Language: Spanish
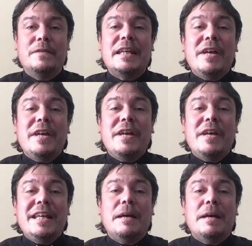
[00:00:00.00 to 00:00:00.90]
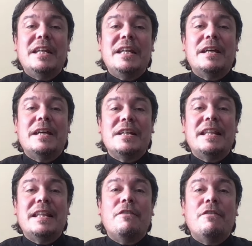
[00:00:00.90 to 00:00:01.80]
y que fue esta mirada
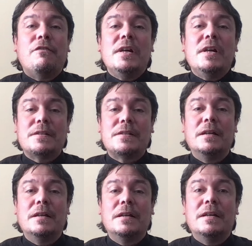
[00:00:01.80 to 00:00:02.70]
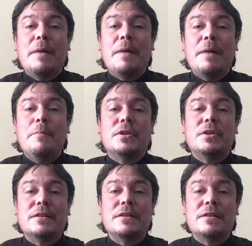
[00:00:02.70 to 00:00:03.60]
llena de la fuerza, del amor
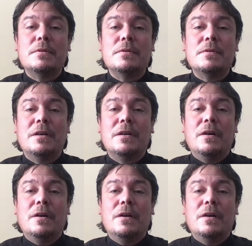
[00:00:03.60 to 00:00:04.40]
de Jesús,